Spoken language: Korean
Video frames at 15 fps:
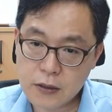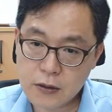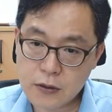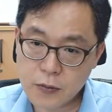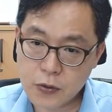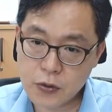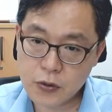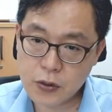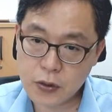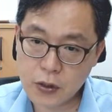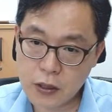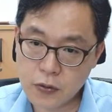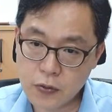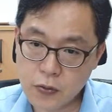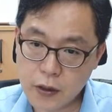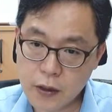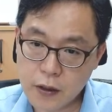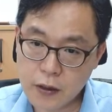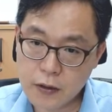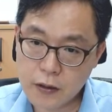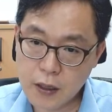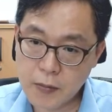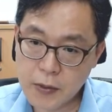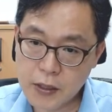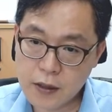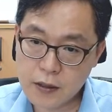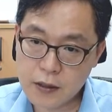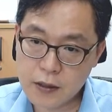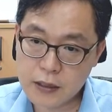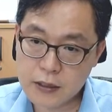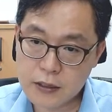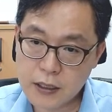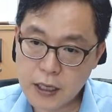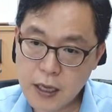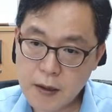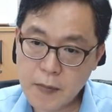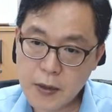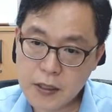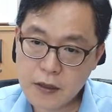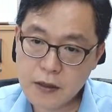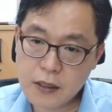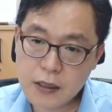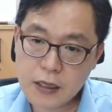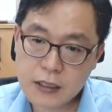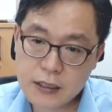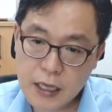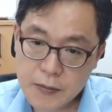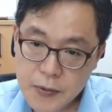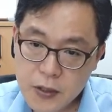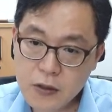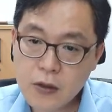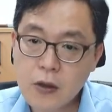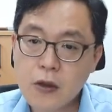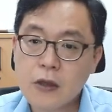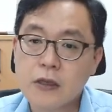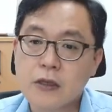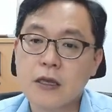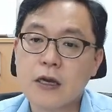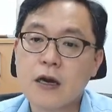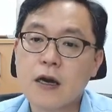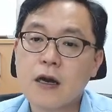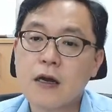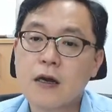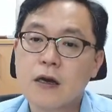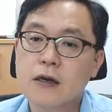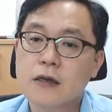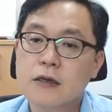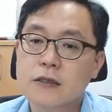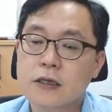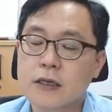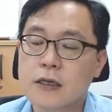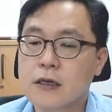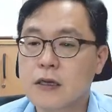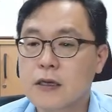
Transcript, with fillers: 그러면 이제 아 요게 n-1까지 n-1까지 가면 얘가 이제